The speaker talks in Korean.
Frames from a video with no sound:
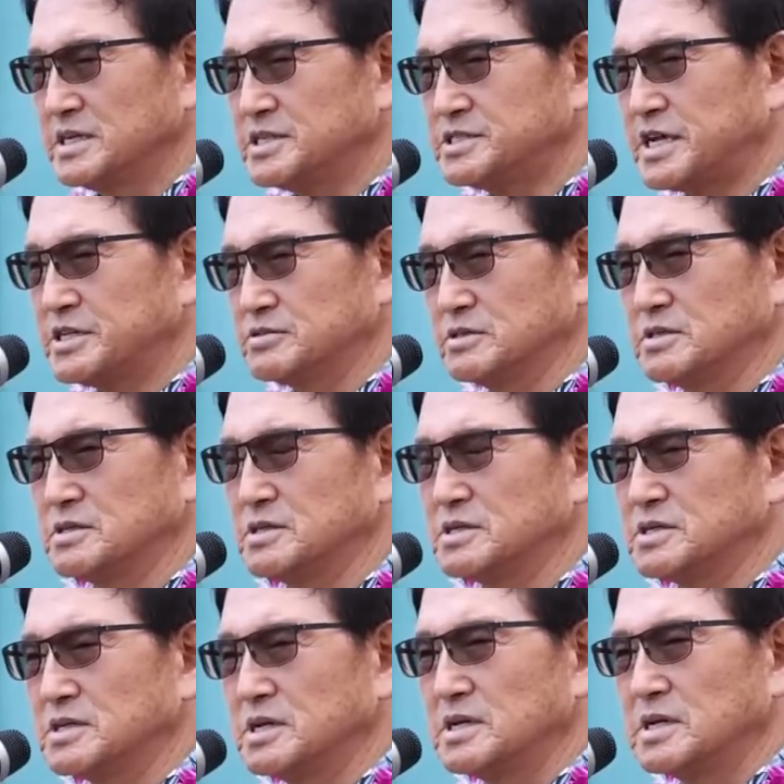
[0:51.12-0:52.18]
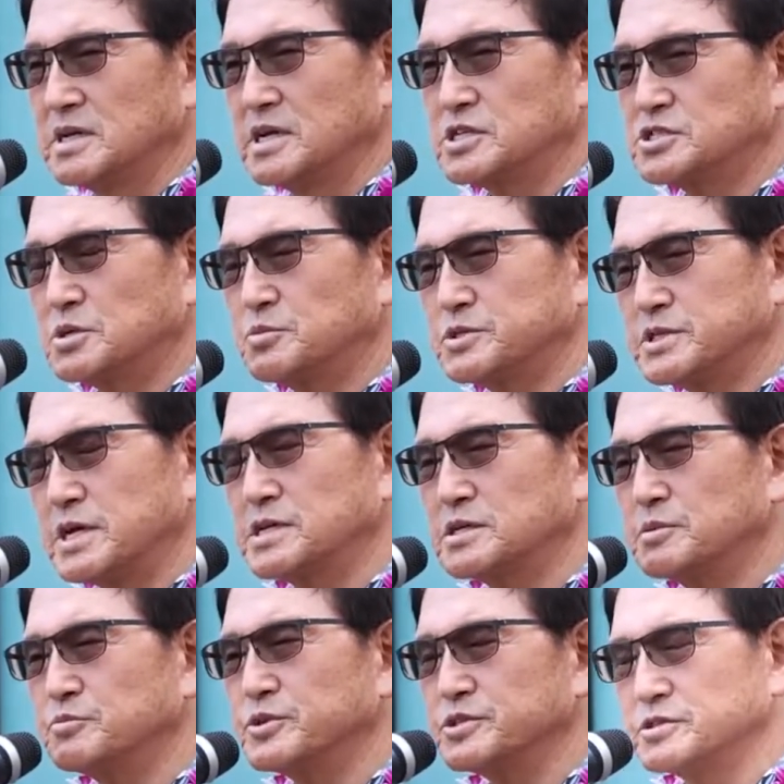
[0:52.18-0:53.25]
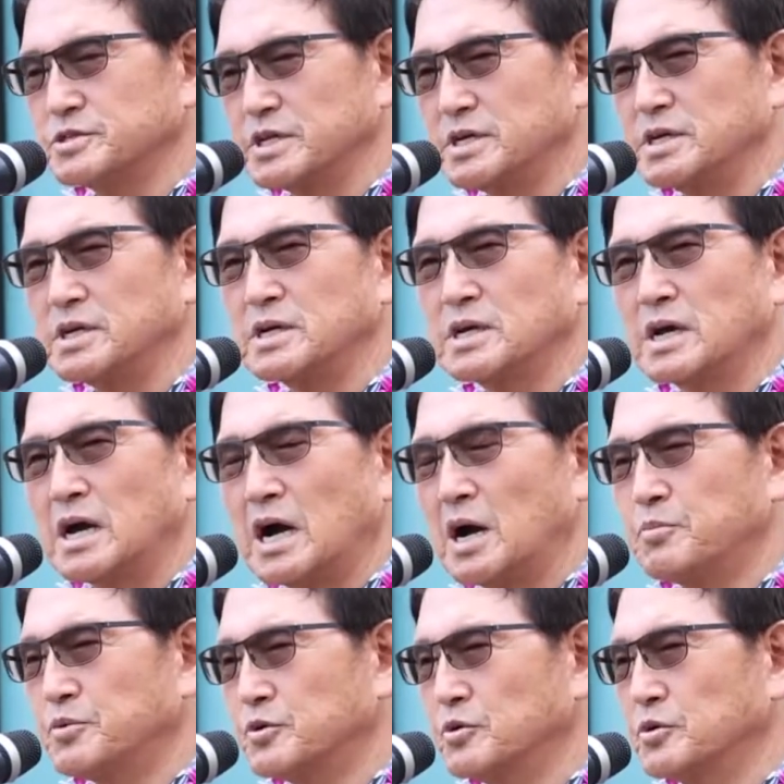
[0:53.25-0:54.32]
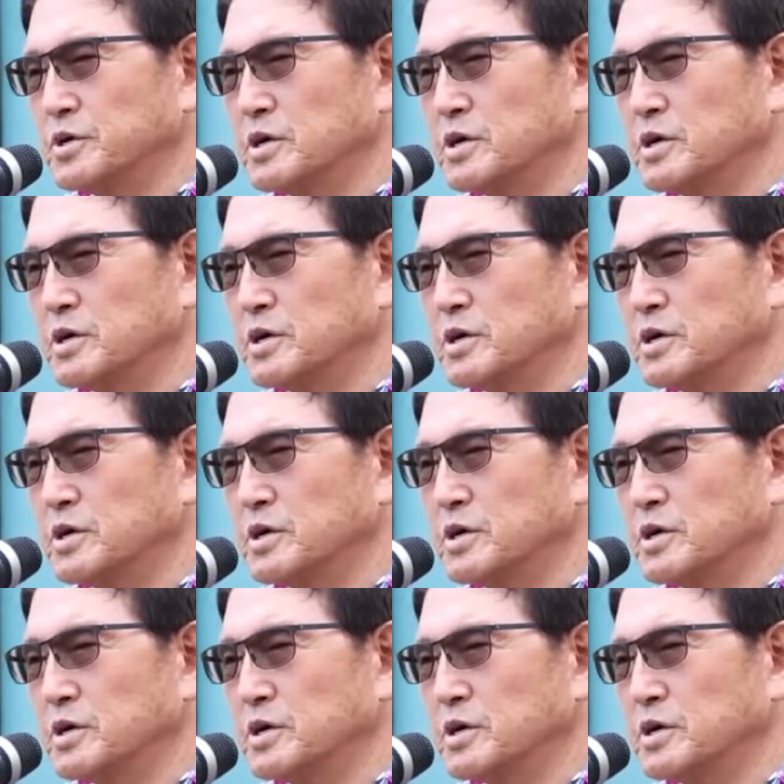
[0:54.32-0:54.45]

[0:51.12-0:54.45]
지원에 감사함을 보냈습니다. 박봉룡 회장은